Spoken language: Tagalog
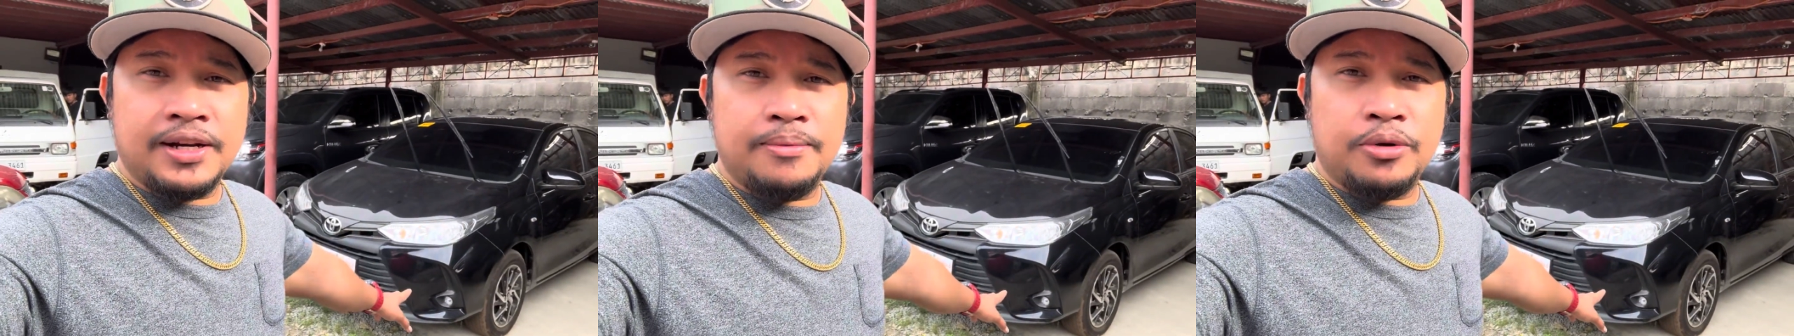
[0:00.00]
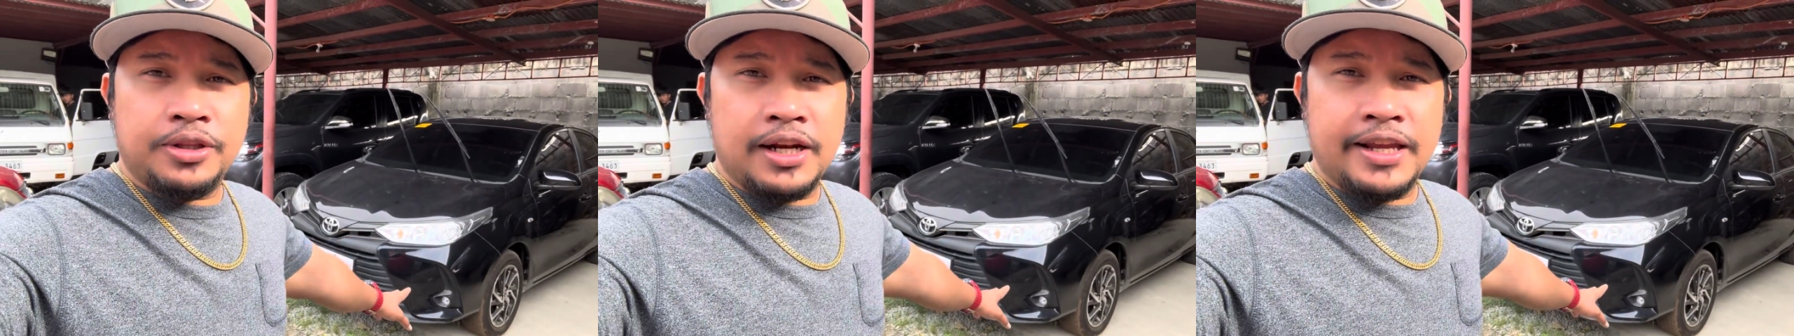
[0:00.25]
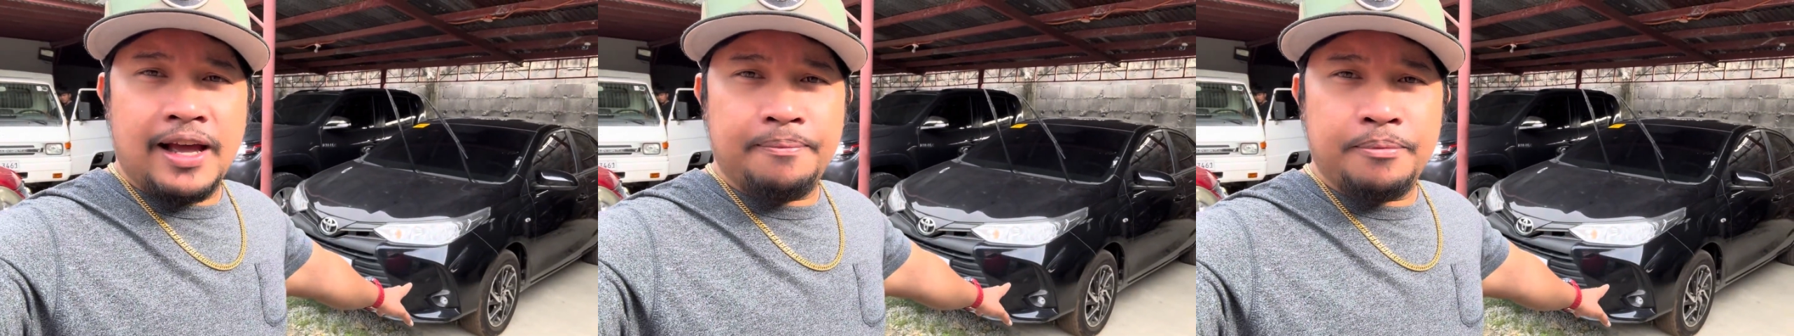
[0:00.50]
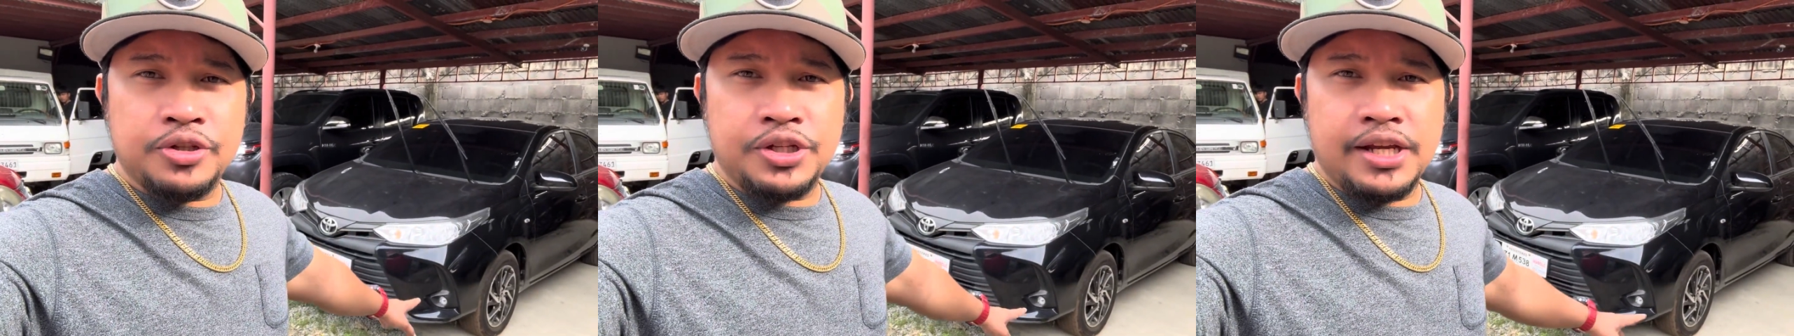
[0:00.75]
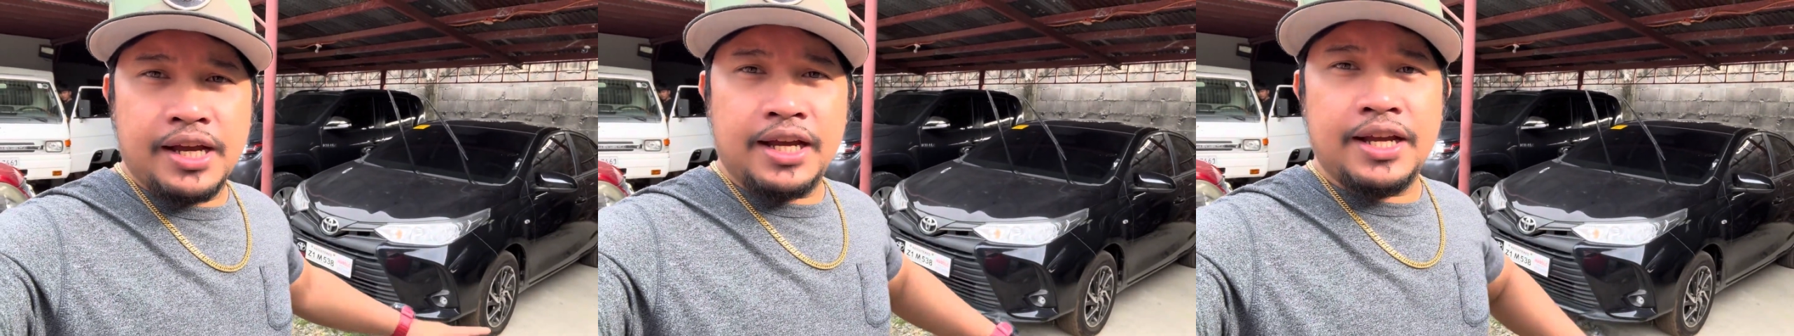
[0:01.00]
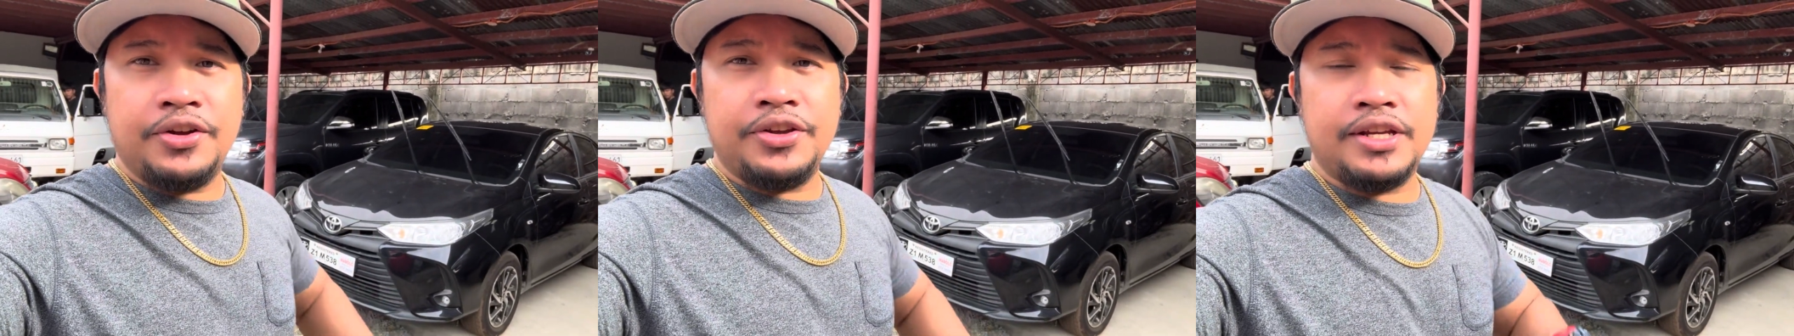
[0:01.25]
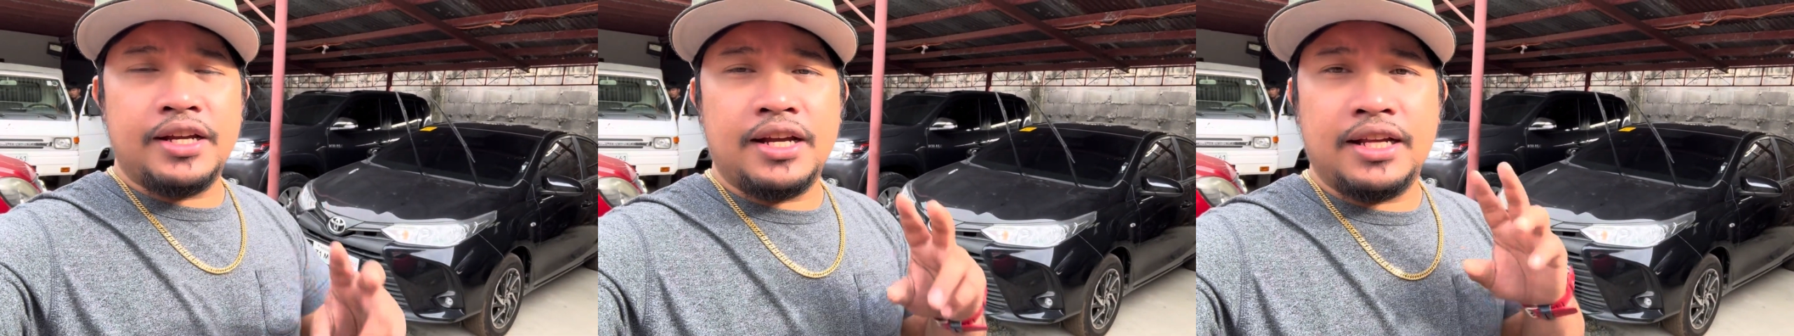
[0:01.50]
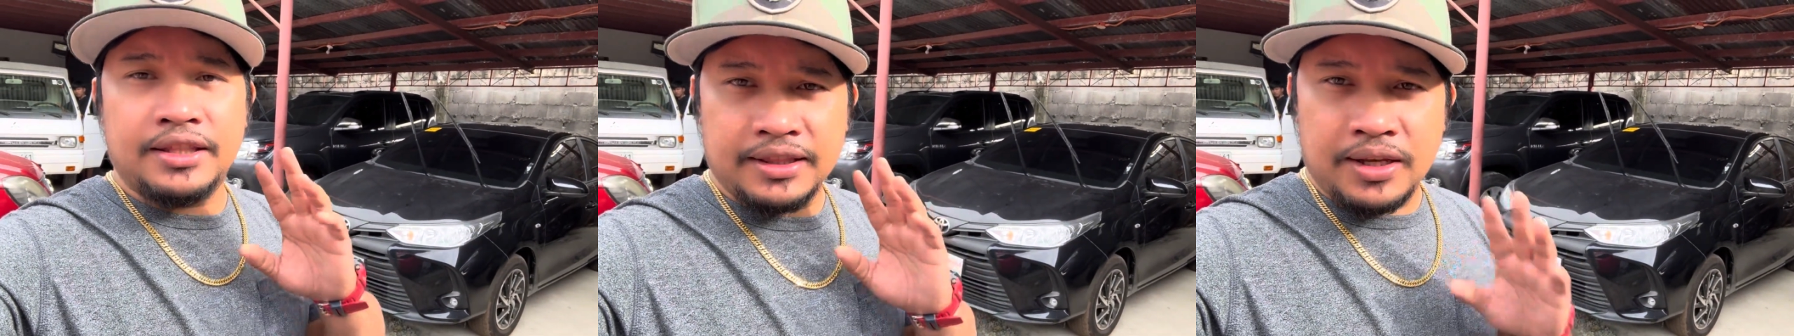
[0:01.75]
model gihapon siya niya
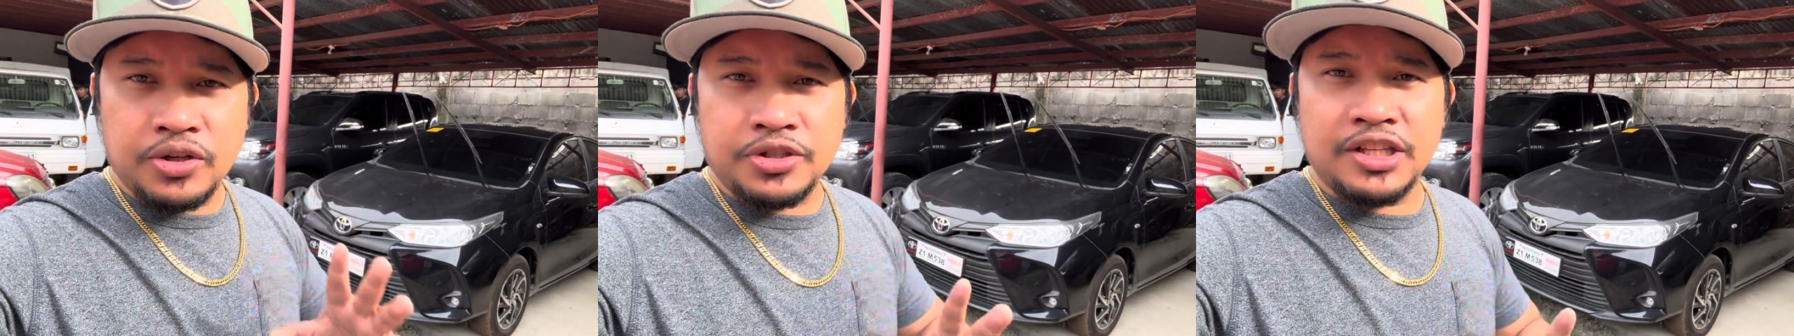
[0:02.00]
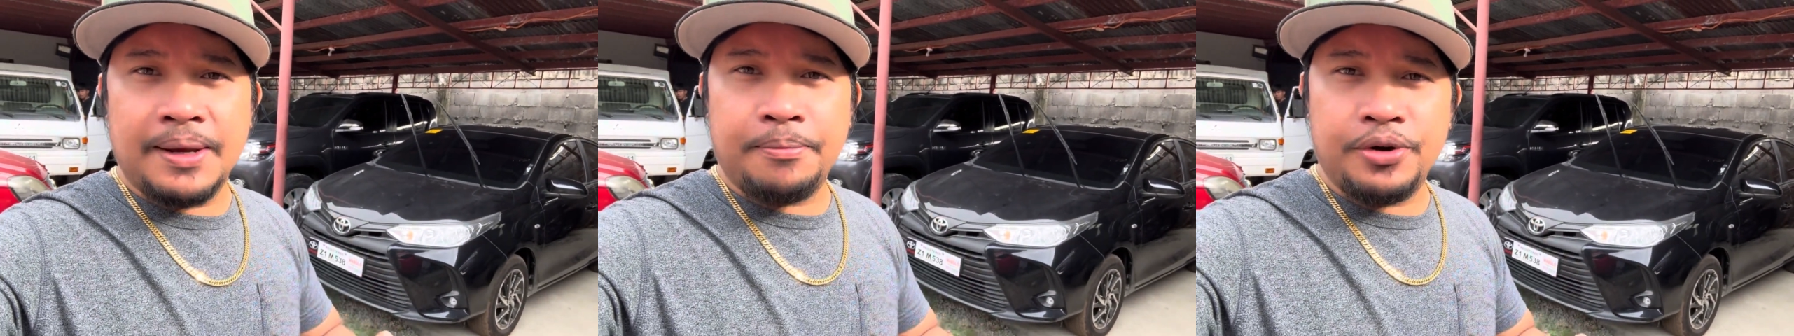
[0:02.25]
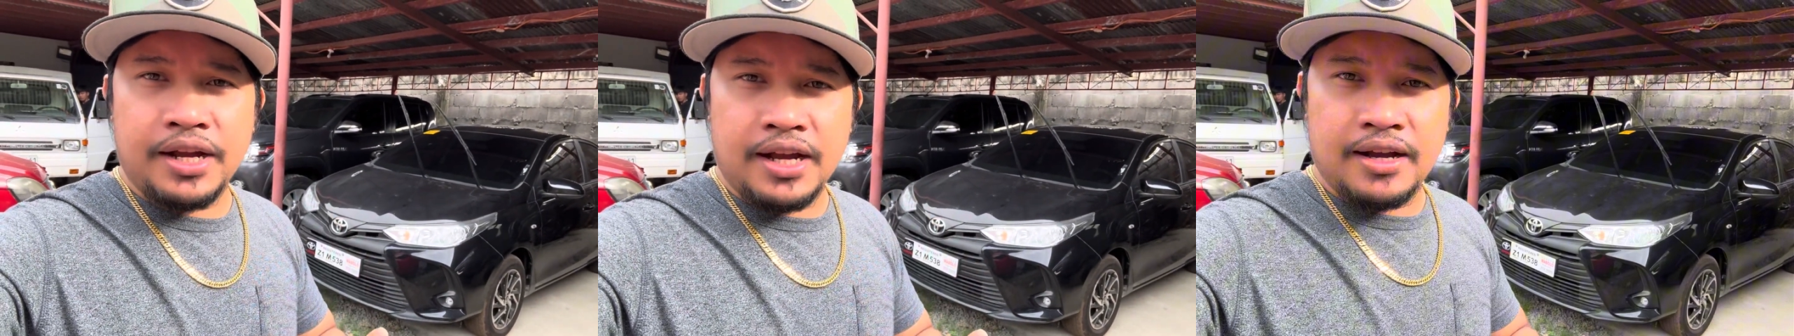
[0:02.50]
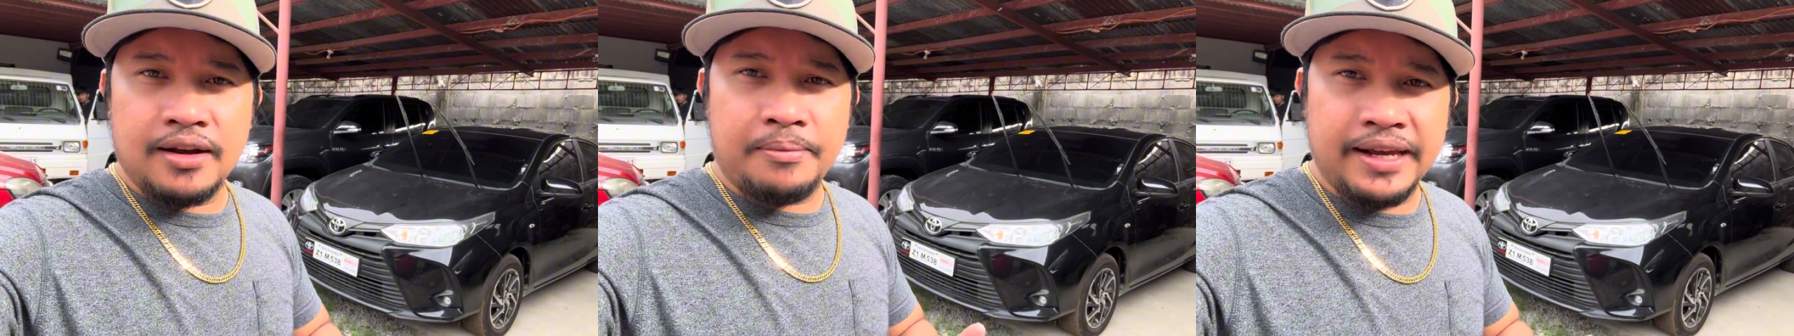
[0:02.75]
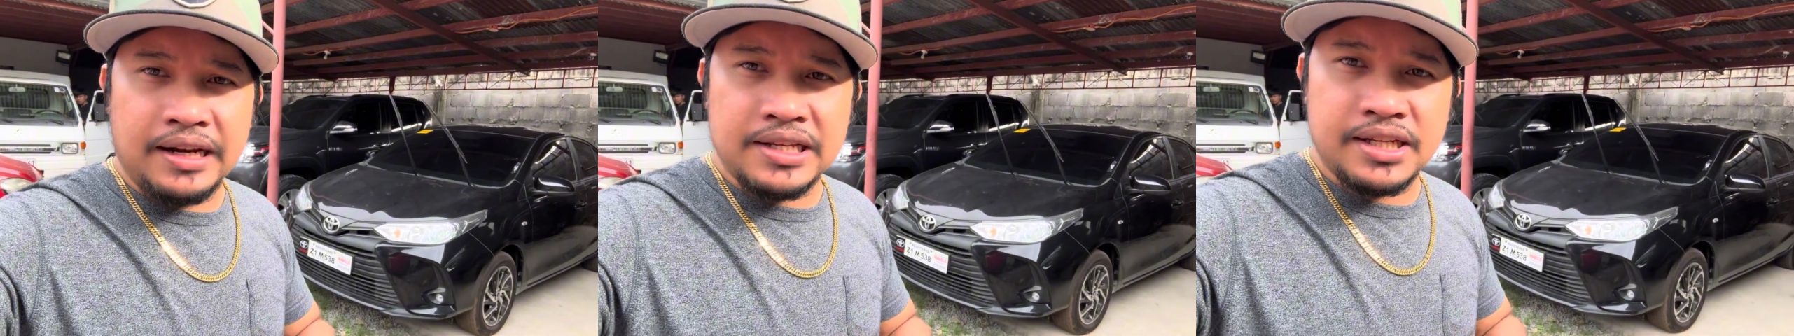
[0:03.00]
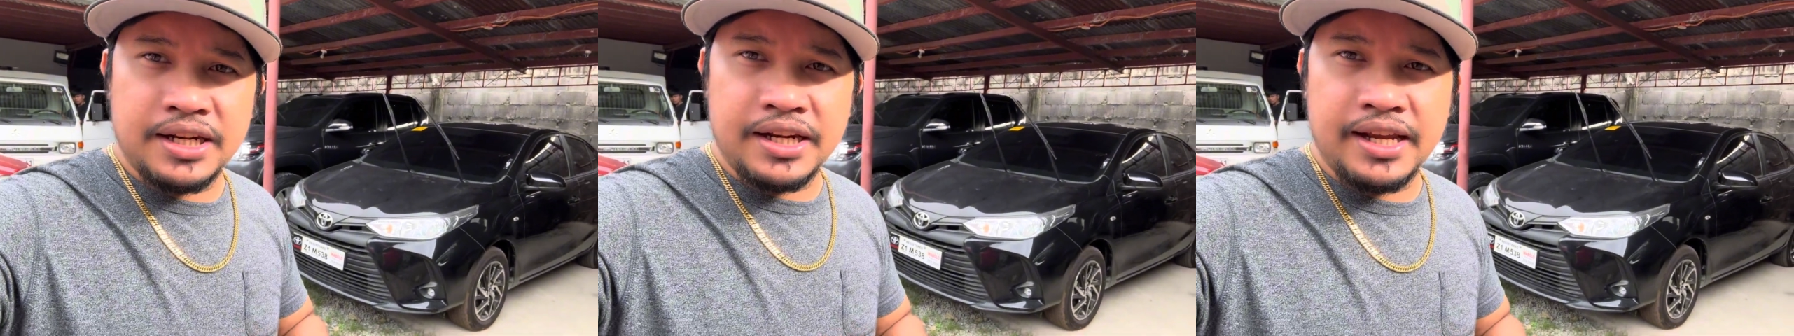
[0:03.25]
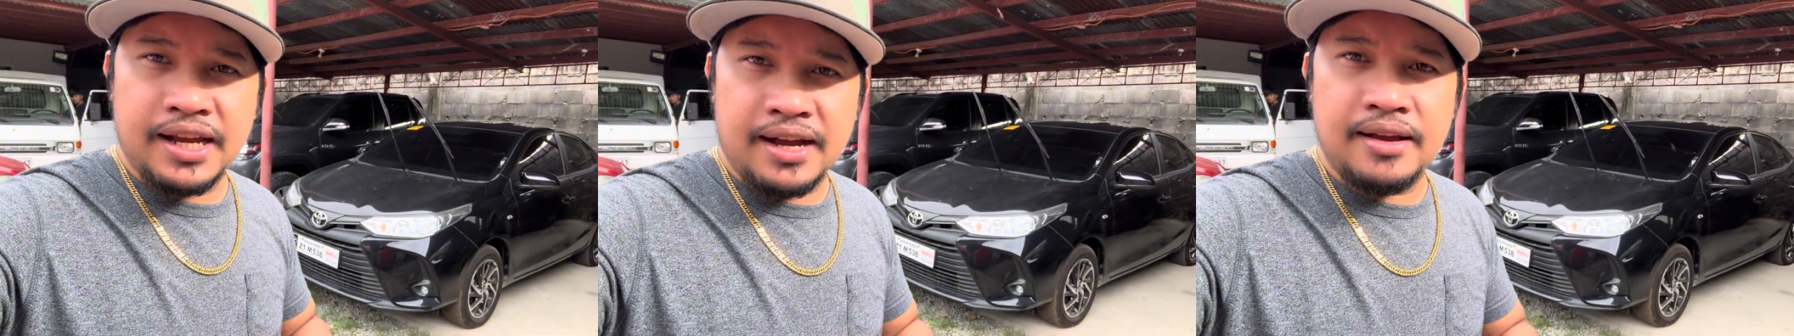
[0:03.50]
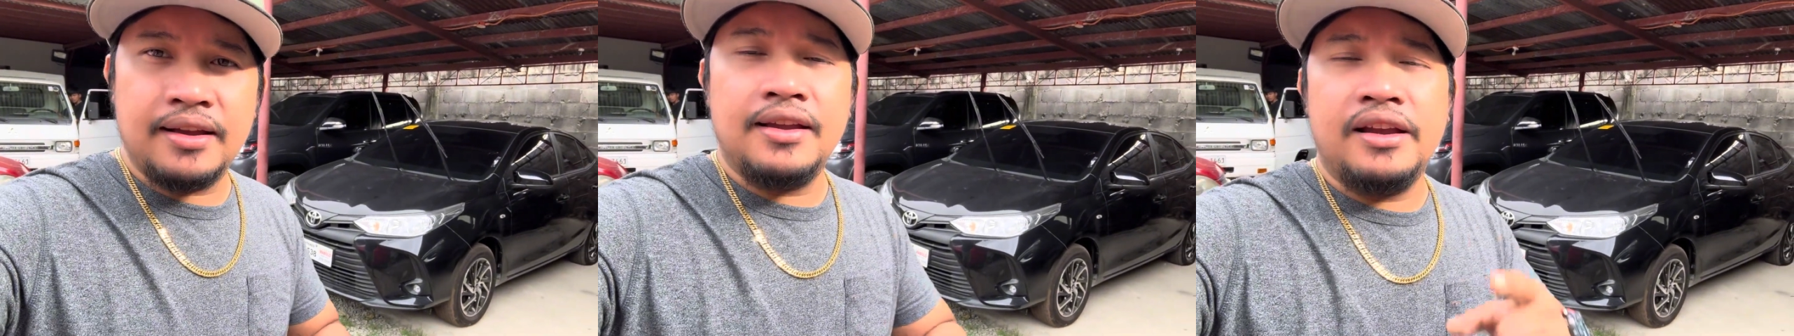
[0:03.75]
3,000 gihapon ang mileage ani niya